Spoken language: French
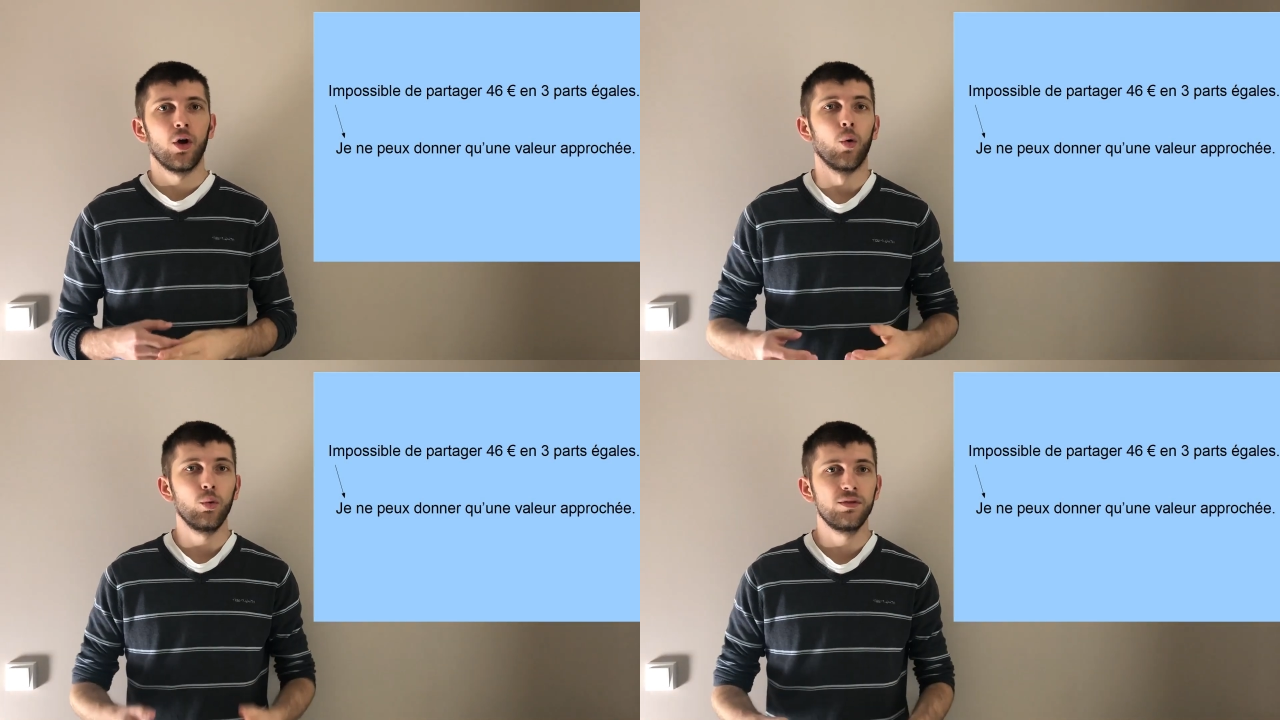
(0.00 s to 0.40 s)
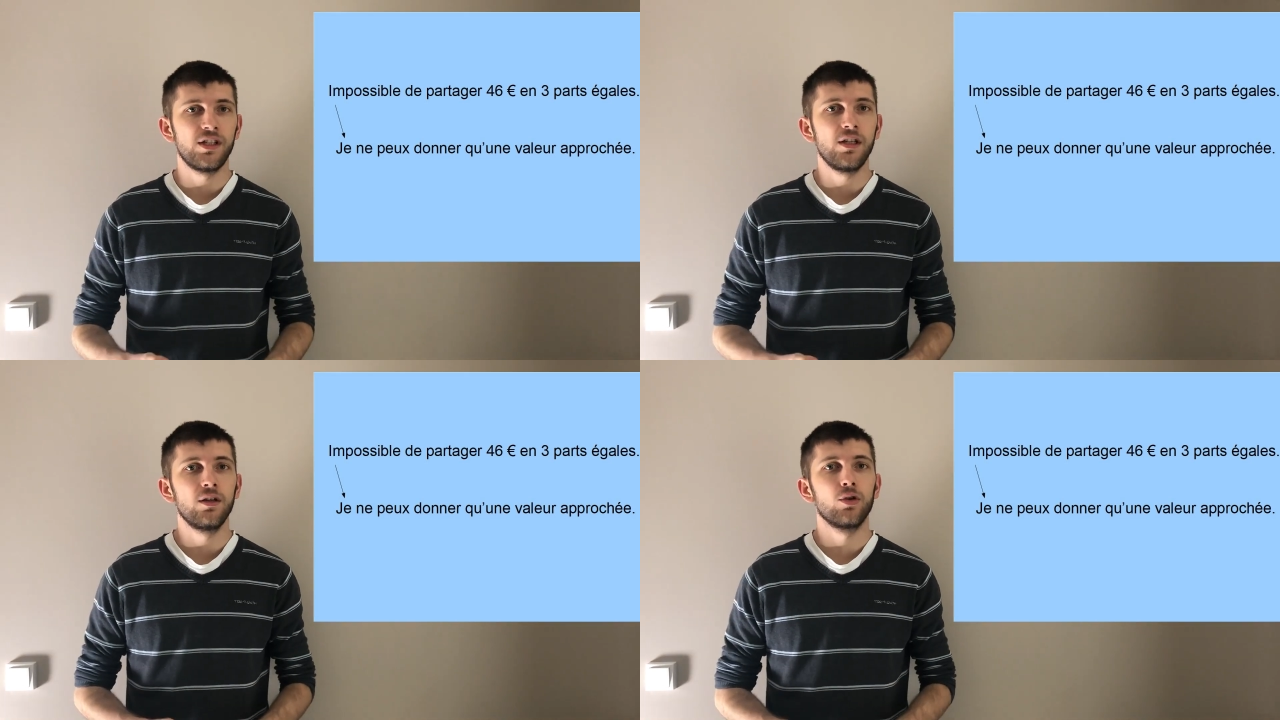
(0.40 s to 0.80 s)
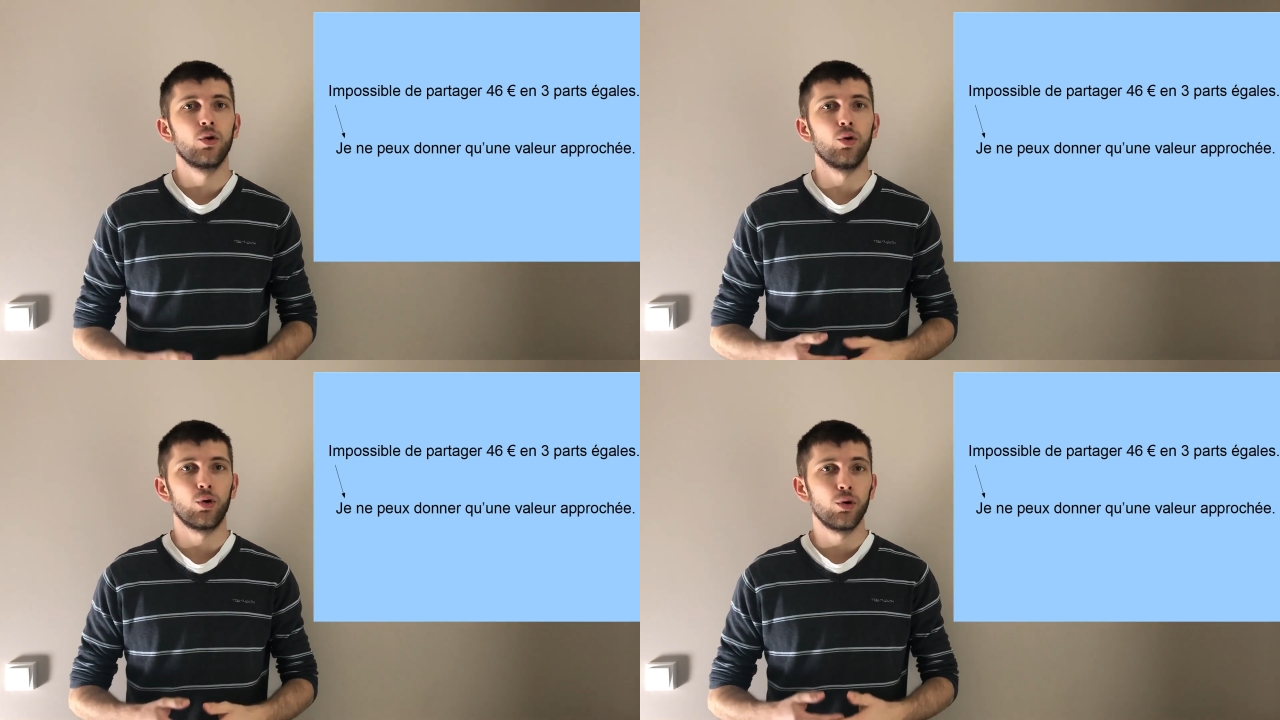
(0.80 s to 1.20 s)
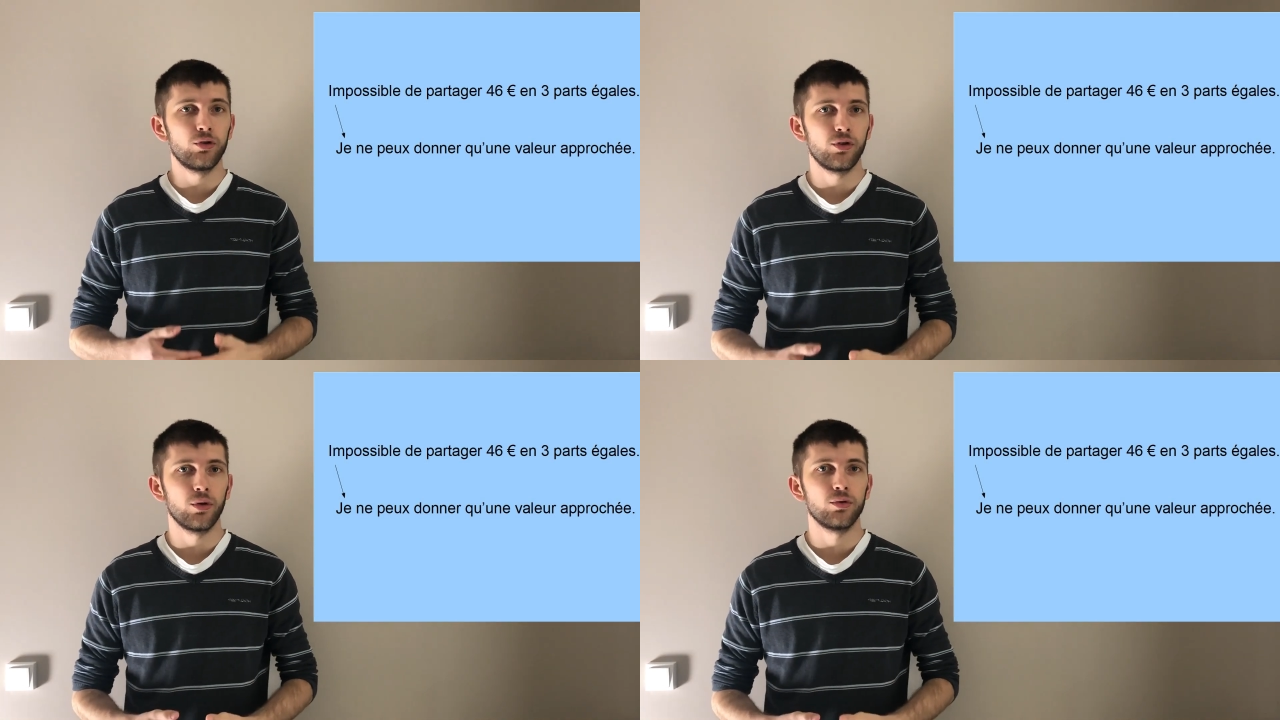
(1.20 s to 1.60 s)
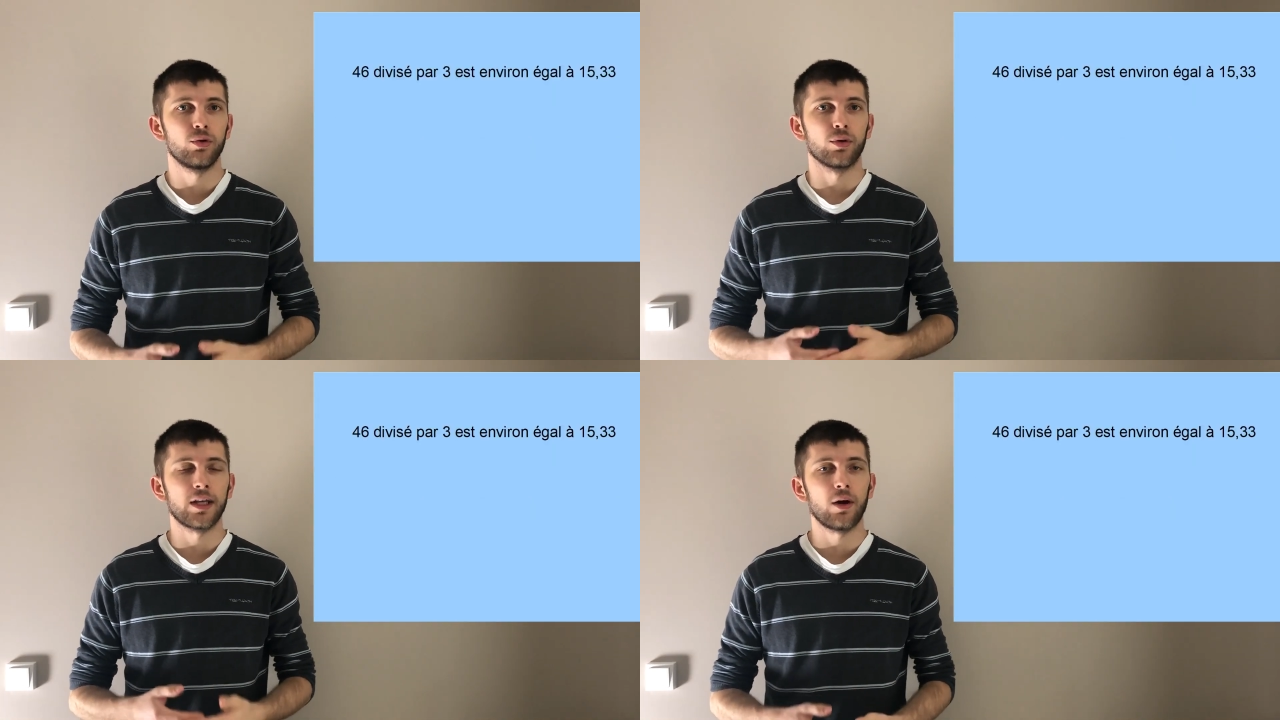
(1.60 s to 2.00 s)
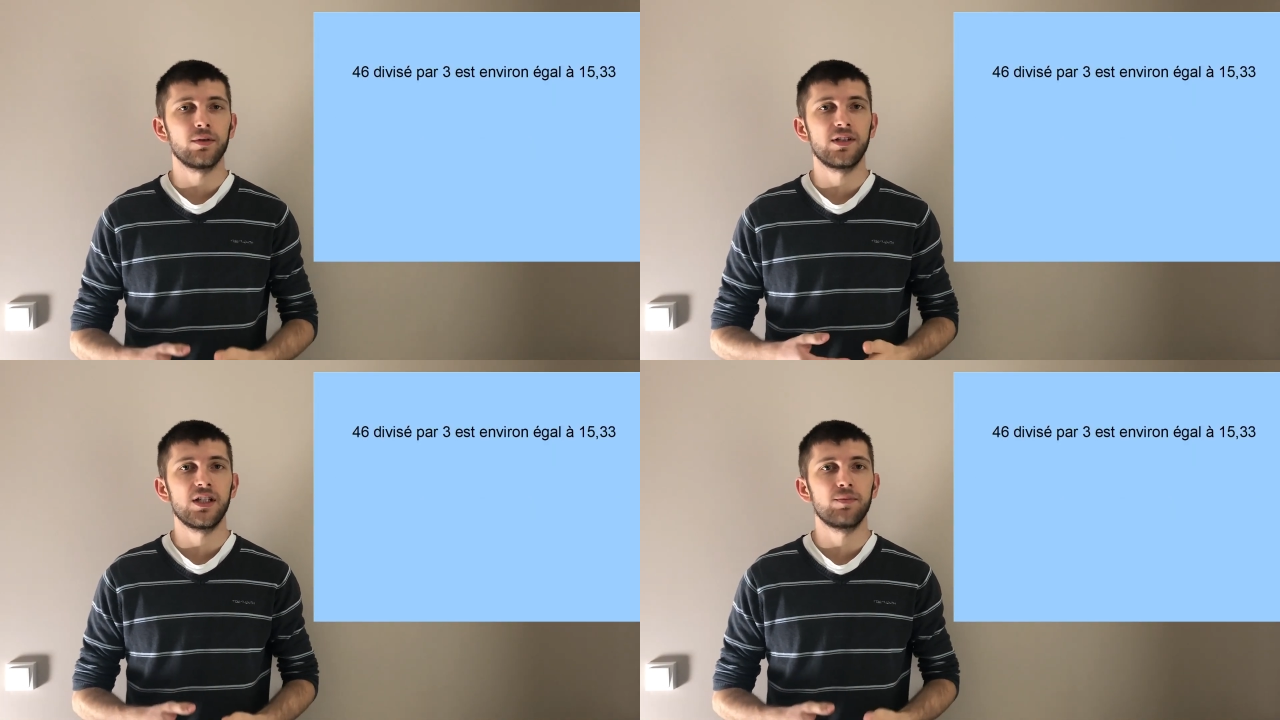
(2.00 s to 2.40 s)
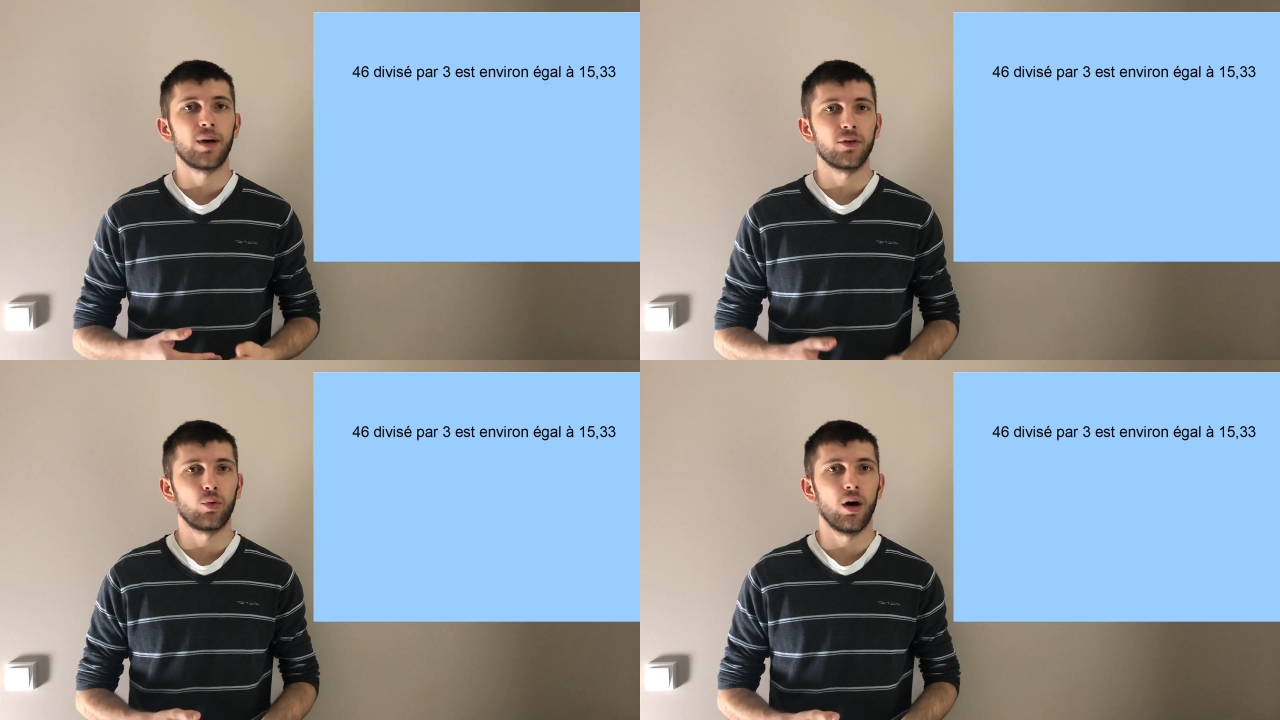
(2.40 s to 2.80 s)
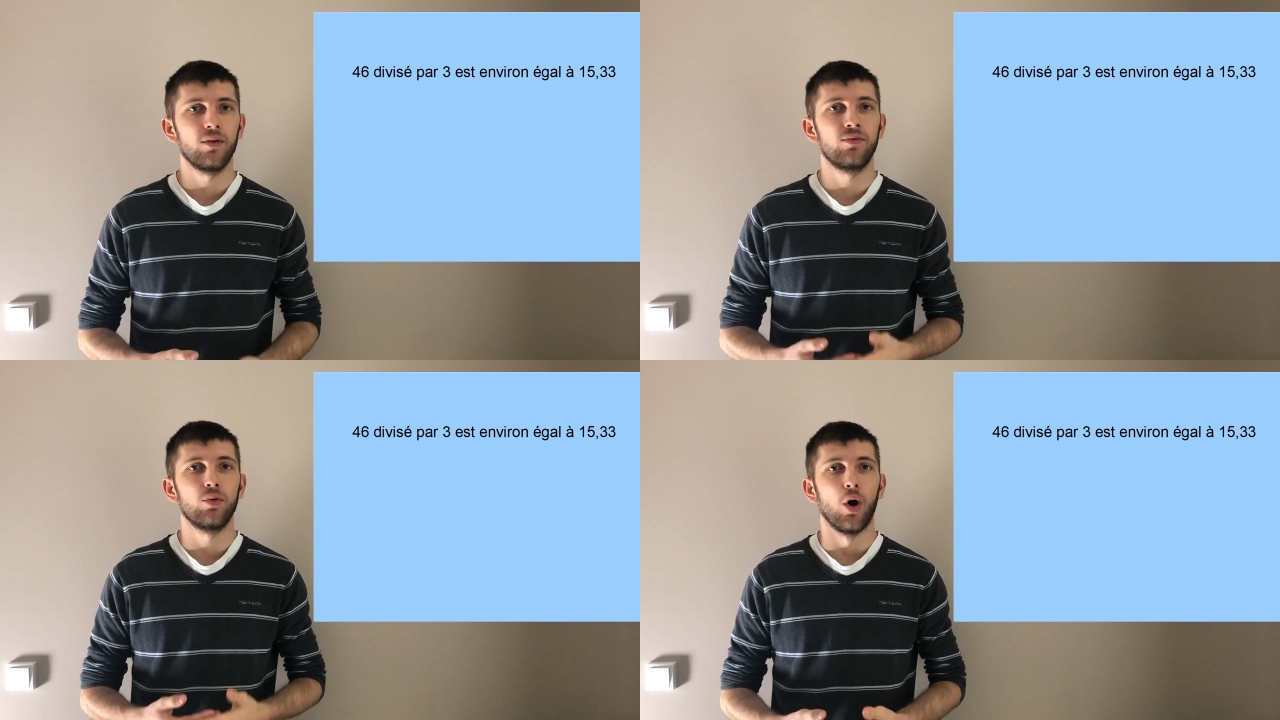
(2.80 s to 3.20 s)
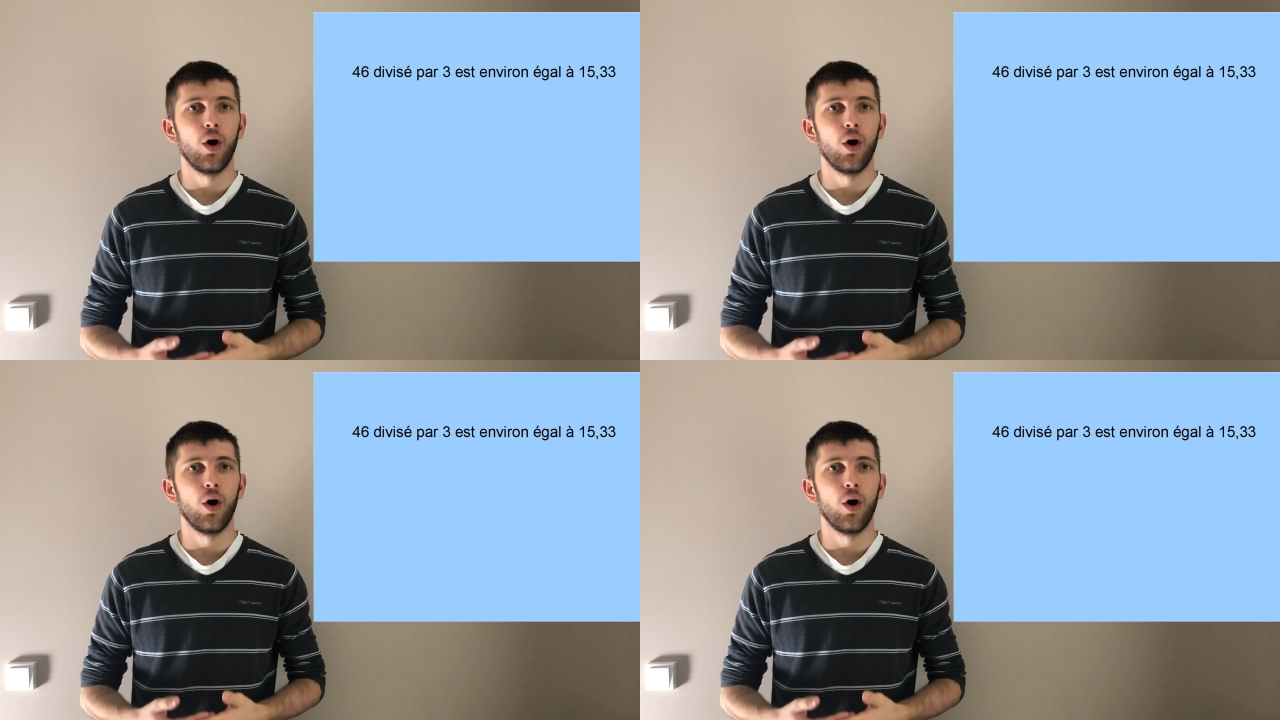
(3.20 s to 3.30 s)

On dit que le quotient de 46 par 3 vaut